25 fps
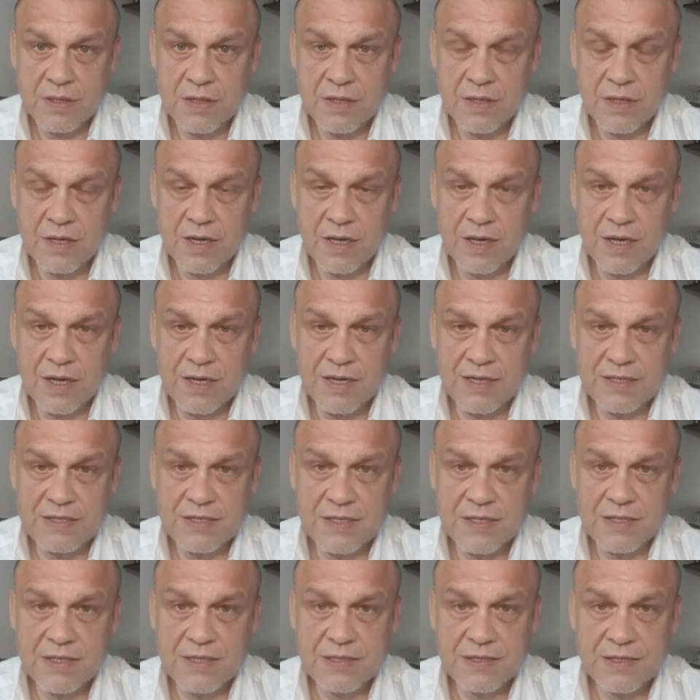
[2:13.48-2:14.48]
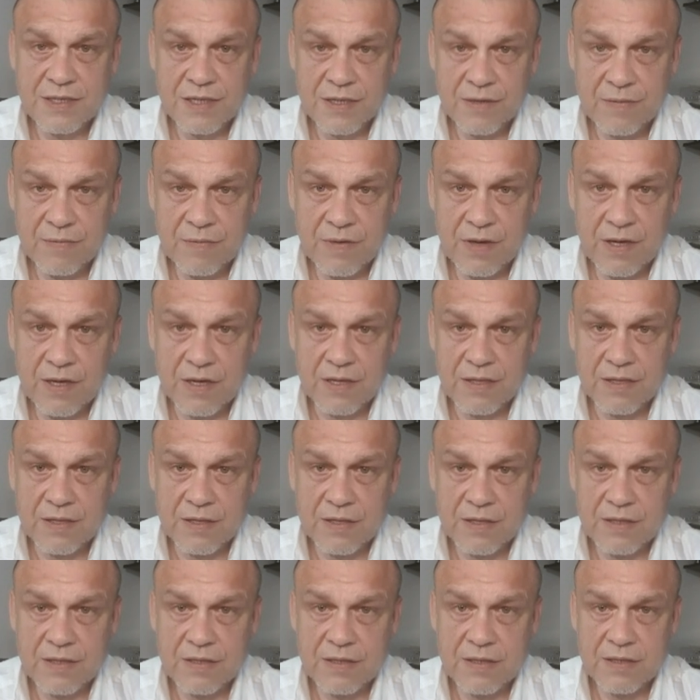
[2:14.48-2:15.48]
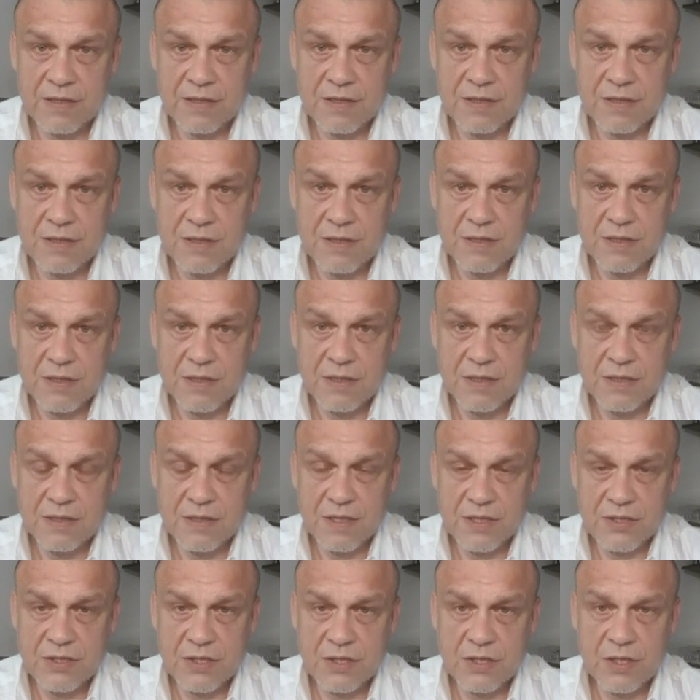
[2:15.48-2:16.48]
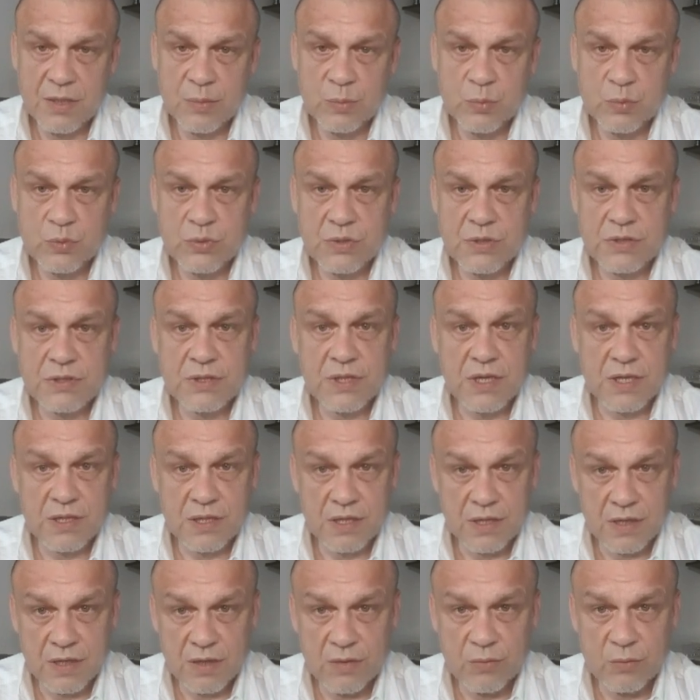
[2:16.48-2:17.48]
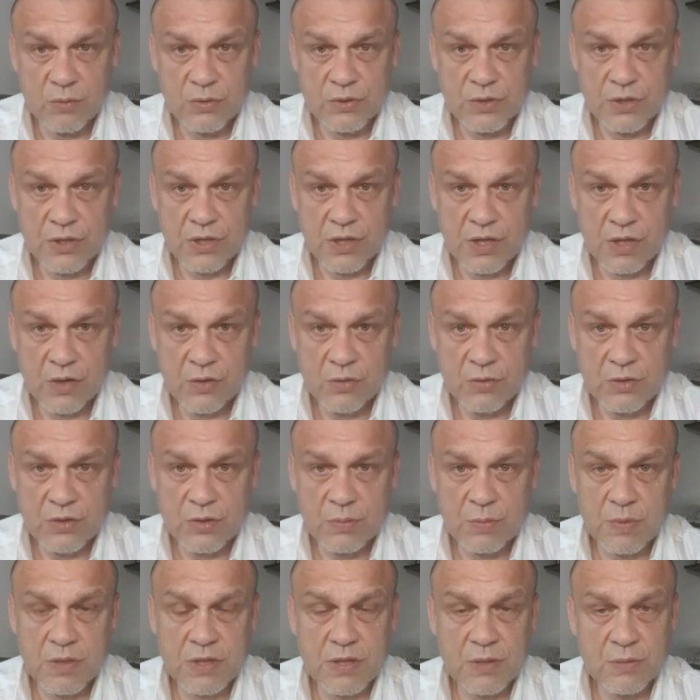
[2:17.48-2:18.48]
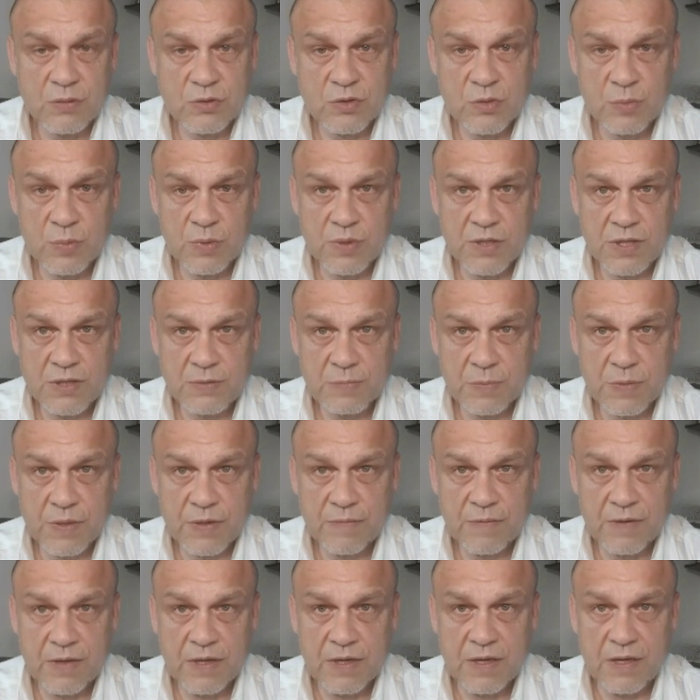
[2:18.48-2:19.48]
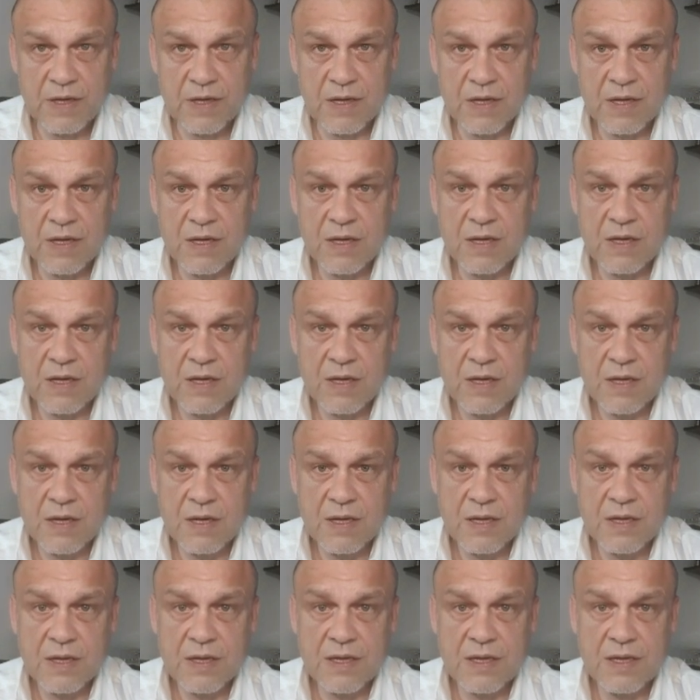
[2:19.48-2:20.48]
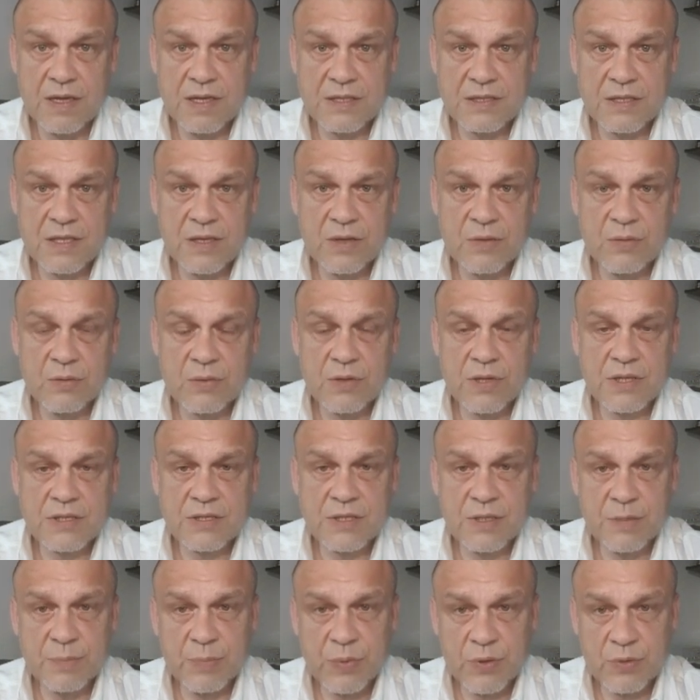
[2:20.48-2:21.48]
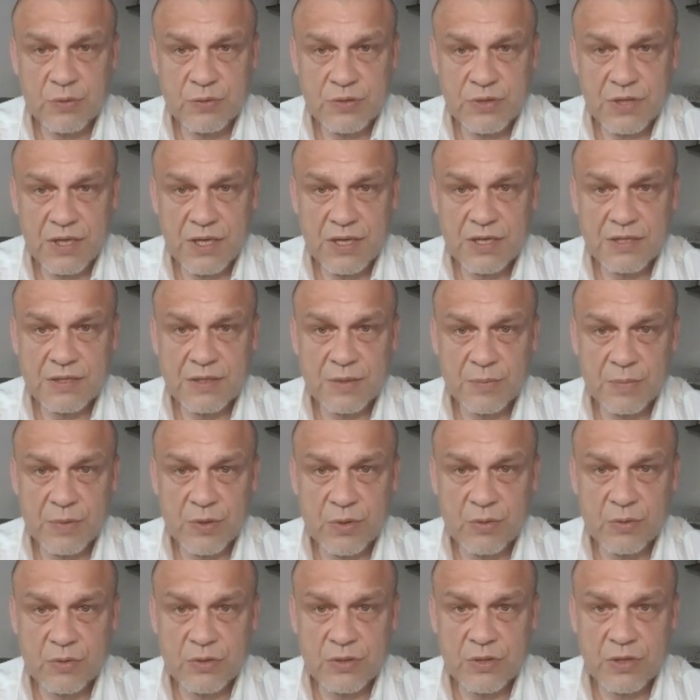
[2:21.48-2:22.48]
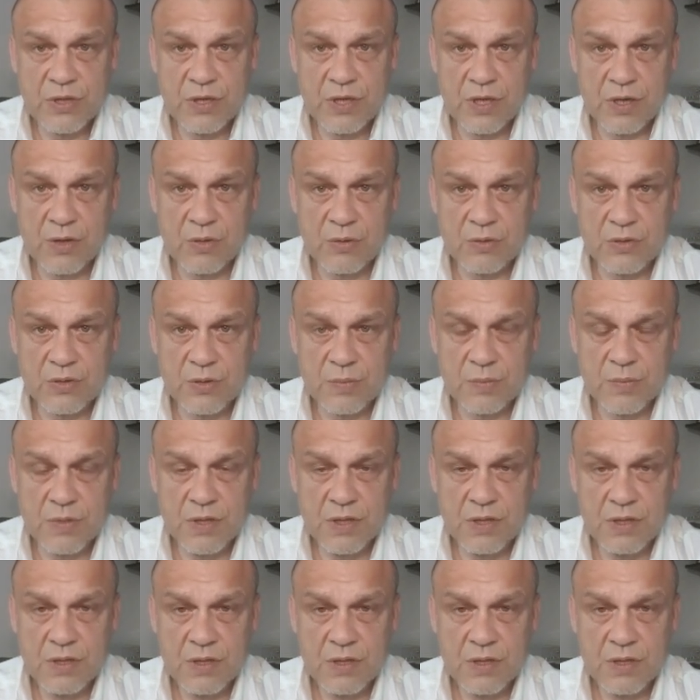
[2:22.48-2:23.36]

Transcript: А если нас не хвалят, значит нам нужно стать очень хорошим для того, чтобы нас похвалили. Если у нас не получается быть очень хорошим, да,